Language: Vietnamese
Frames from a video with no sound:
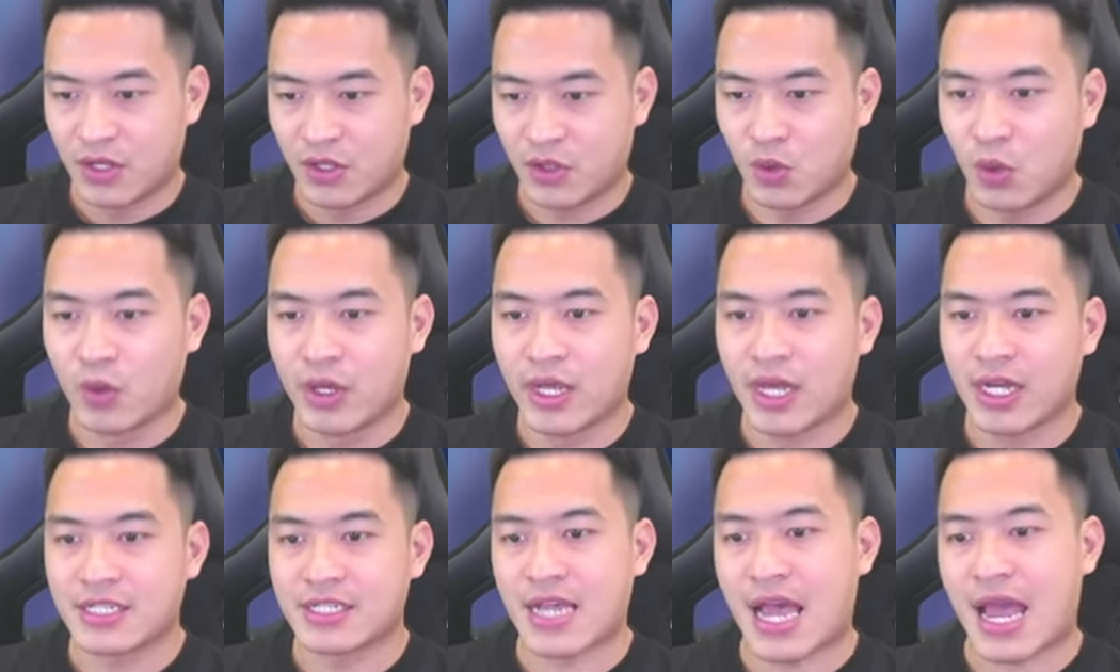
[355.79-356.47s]
tụ
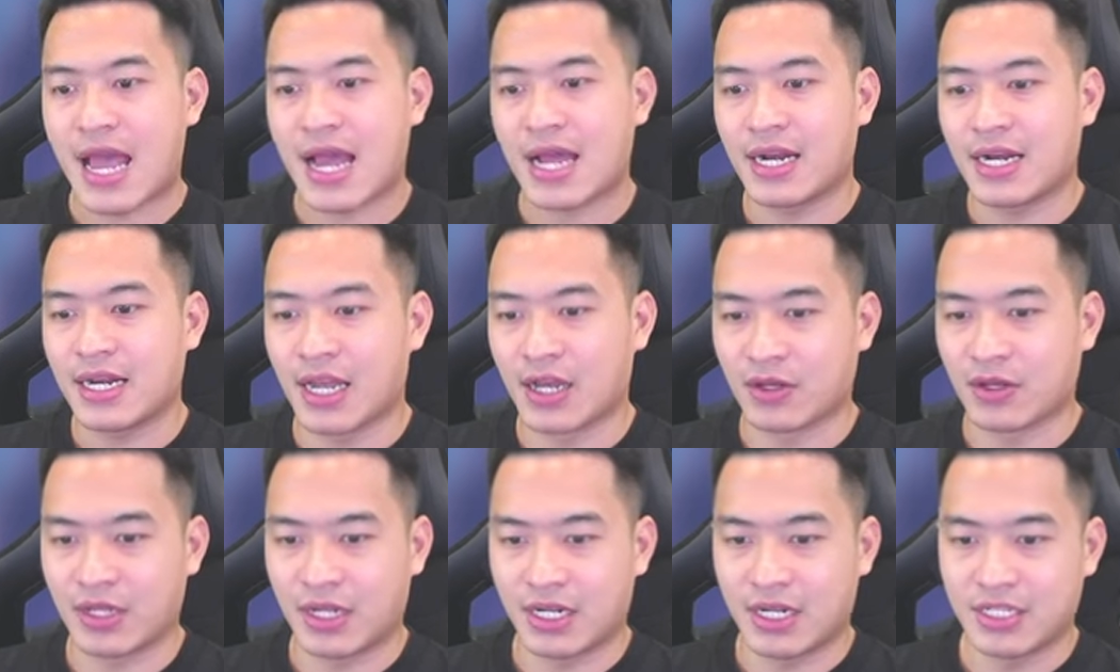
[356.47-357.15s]
hiền trang để
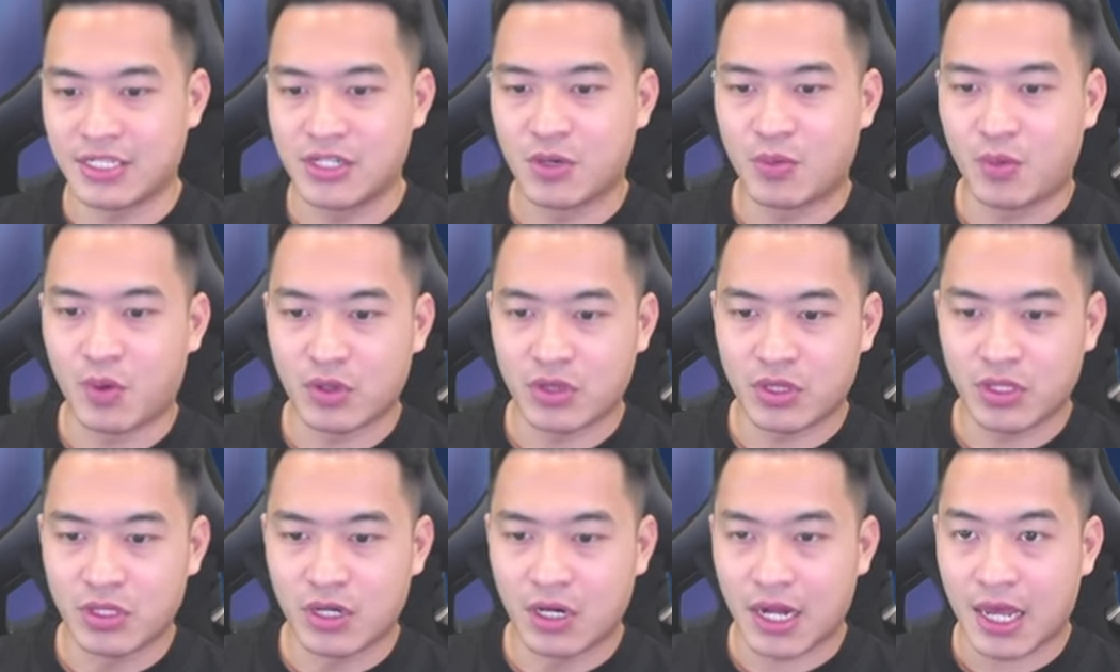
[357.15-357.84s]
có thể là chiêu mộ
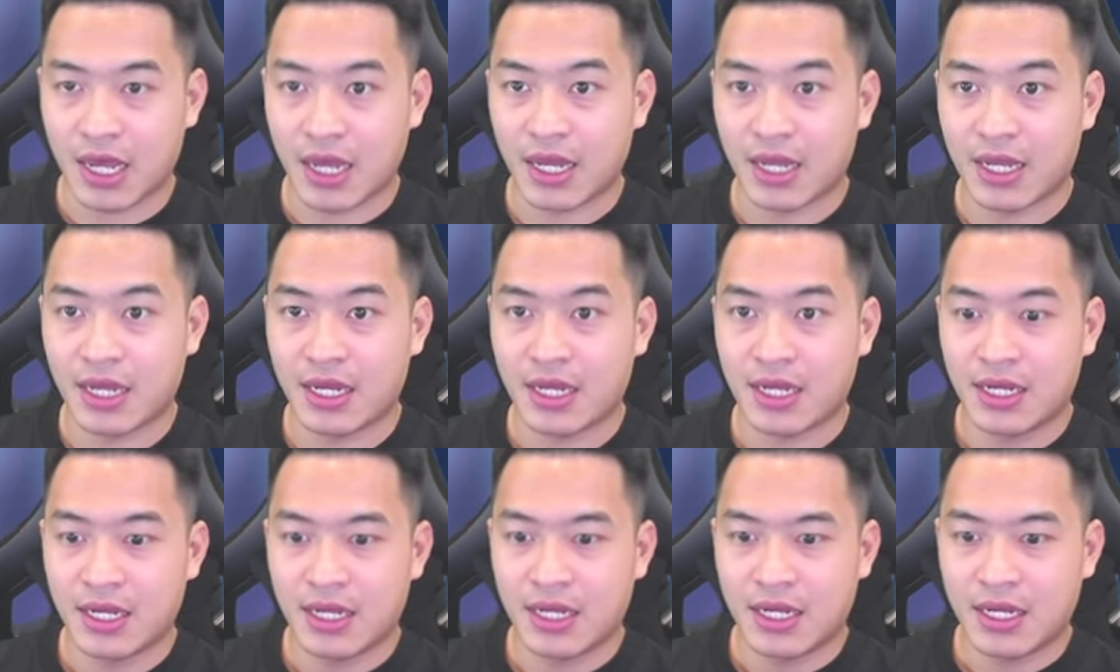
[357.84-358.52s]
tướng này
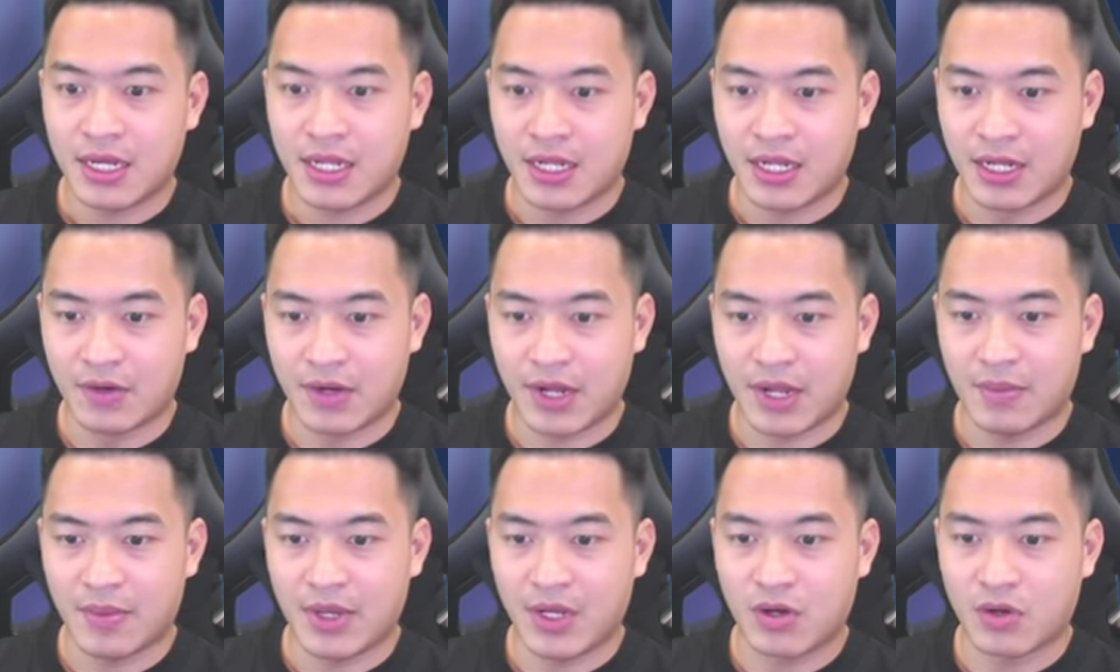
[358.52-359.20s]
Đấy, hôm
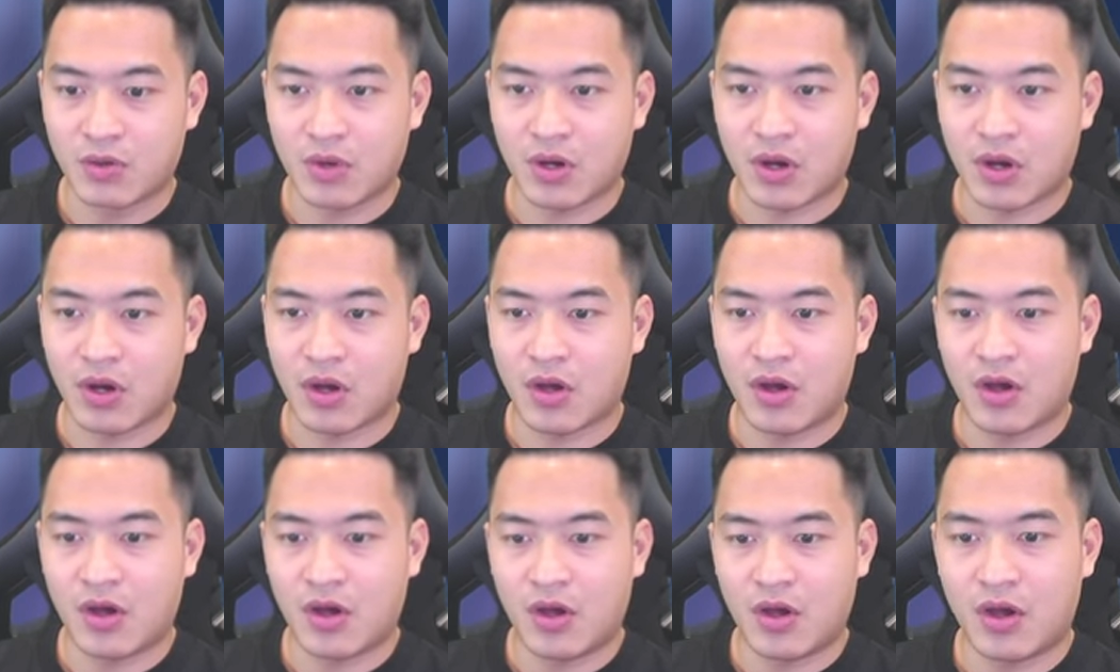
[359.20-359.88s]
nay mình cũng
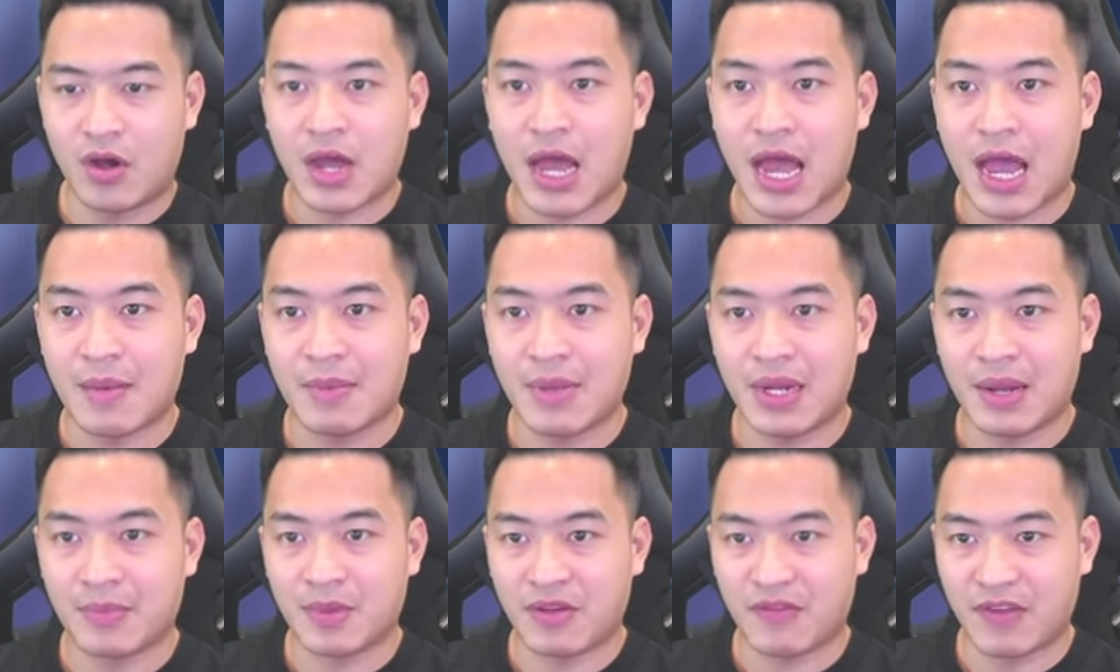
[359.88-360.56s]
có
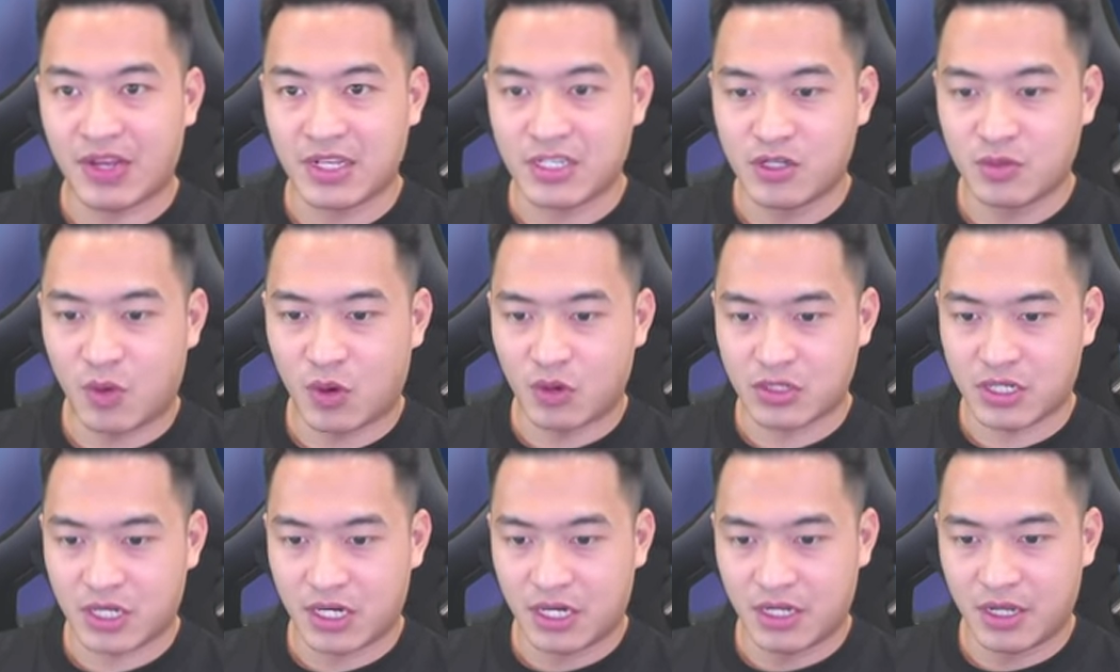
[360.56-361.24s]
25 cái vé chiêu
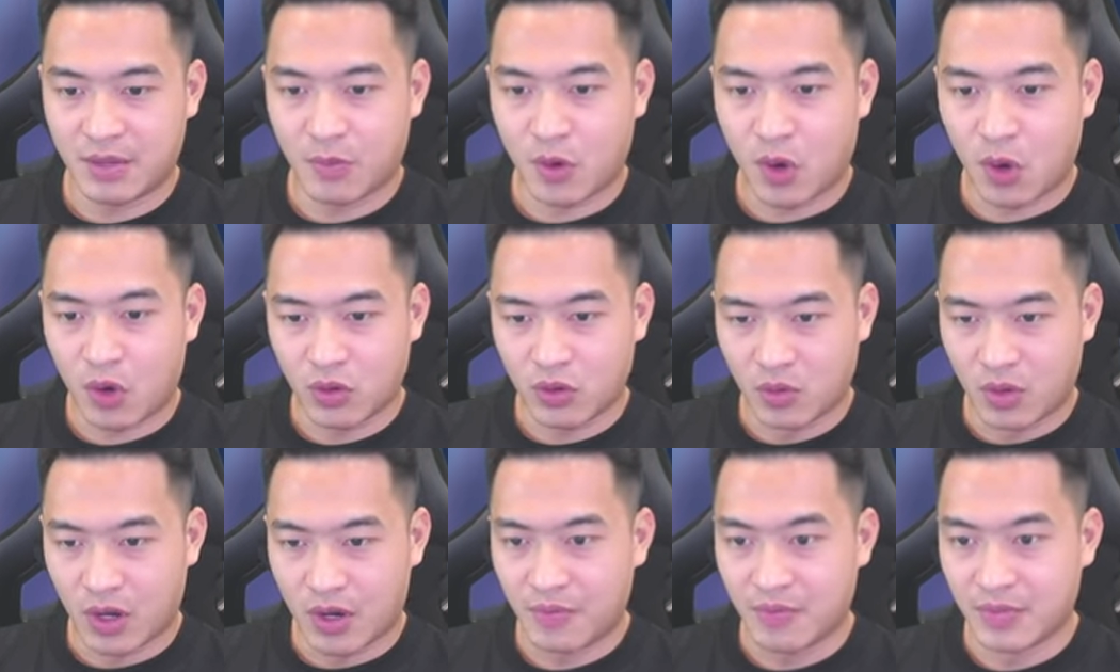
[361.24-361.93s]
mộ chắc là nhập cốt
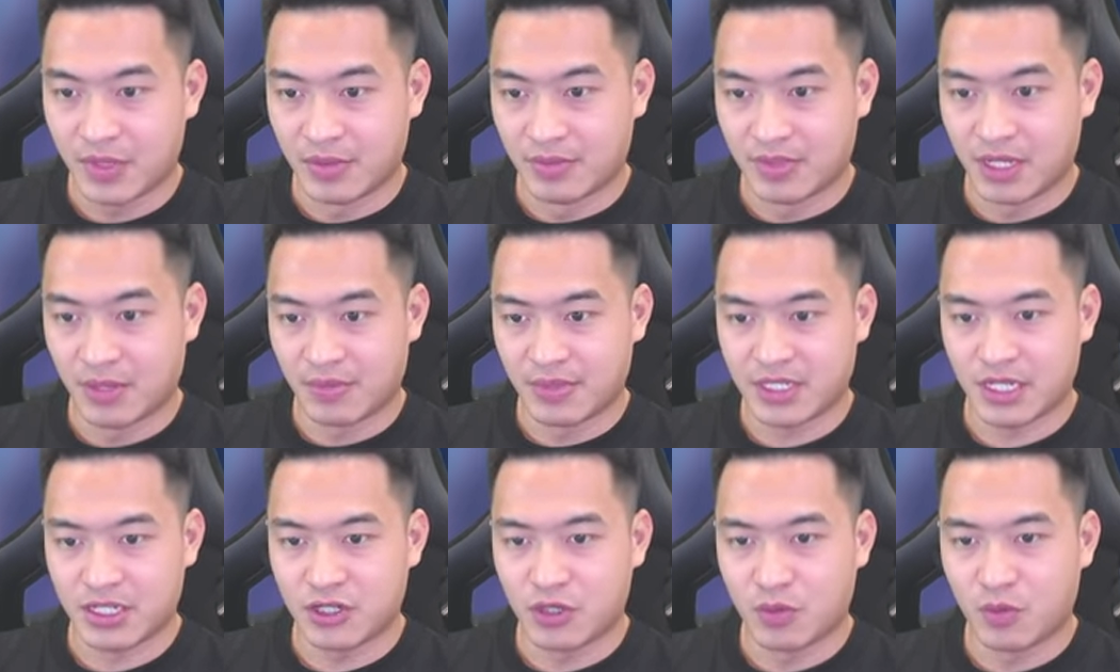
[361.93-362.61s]
đúng không thì bây giờ mình
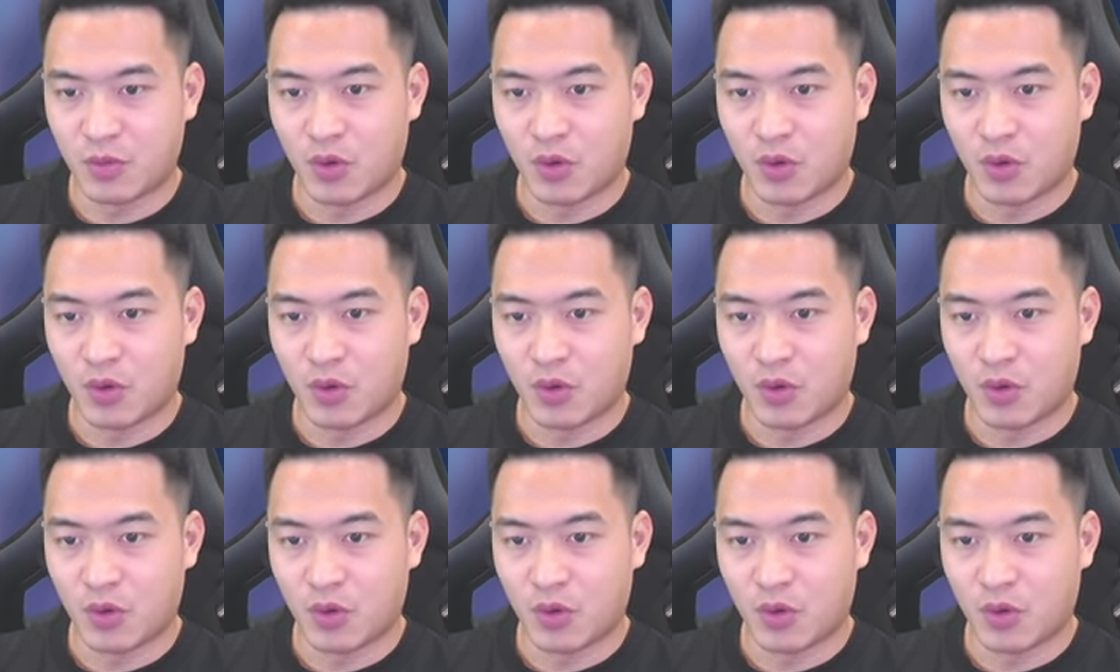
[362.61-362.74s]
sẽ chiêu mộ